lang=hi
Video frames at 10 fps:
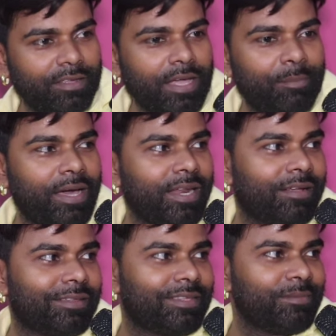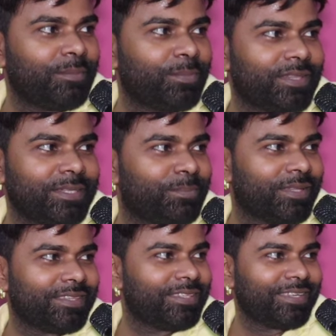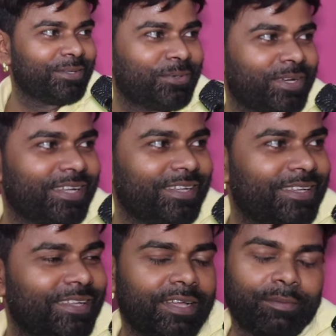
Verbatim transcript: नहीं हमारे गति में पति पत्नी नहीं होगा अच्छा।